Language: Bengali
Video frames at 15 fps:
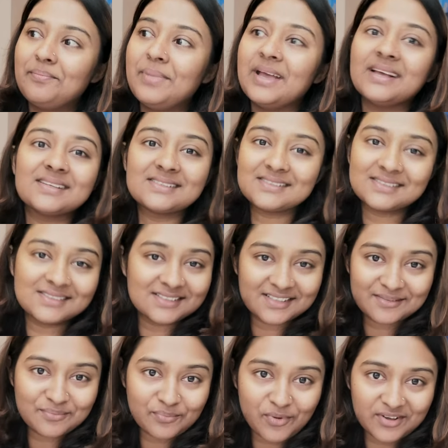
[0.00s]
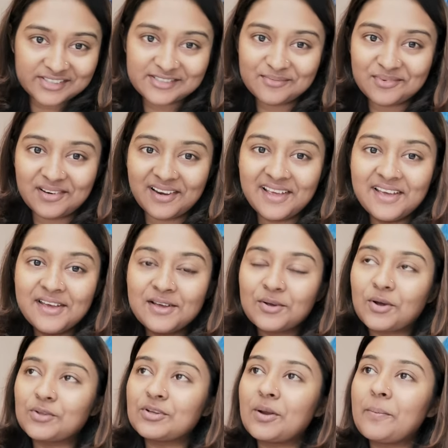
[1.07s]
বেস্ট পসিবল
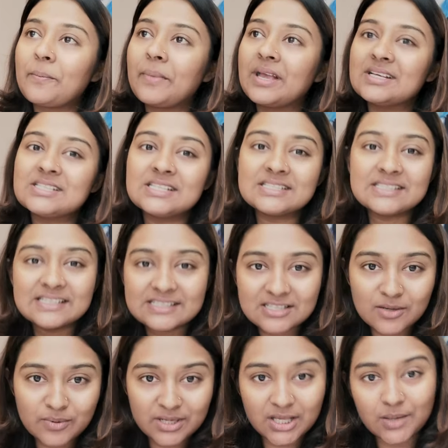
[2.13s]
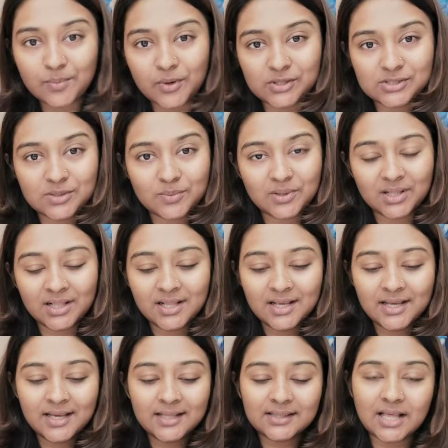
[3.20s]
কতটা বেশি সিস্টেমেটিক পসিবল
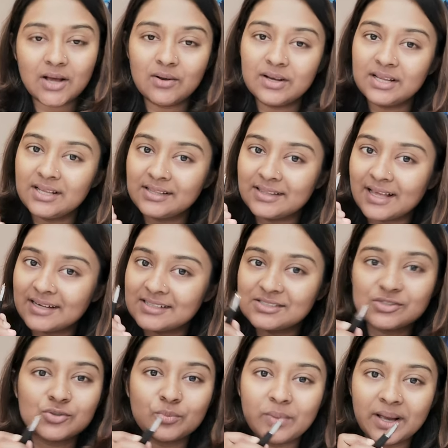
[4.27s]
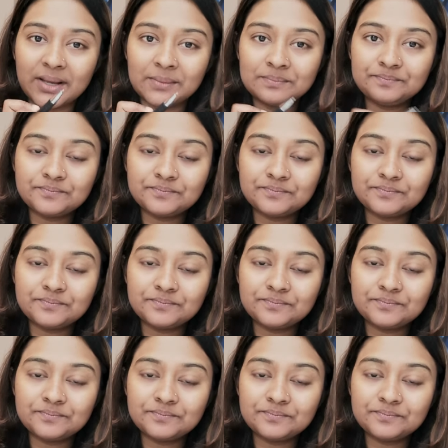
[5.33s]
তাহলে দ্যাট ইজ দুবাই